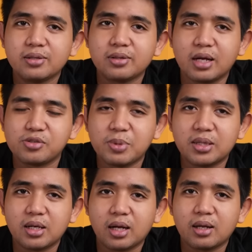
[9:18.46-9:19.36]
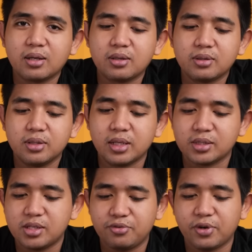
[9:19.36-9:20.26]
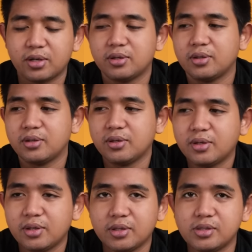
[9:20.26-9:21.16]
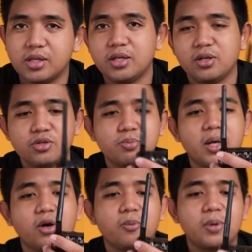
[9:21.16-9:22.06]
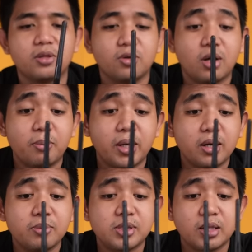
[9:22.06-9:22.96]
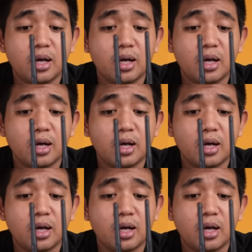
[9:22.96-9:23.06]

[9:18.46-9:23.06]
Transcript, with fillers: transmitter ya di receiver jadi lo sebagai operator kamera bisa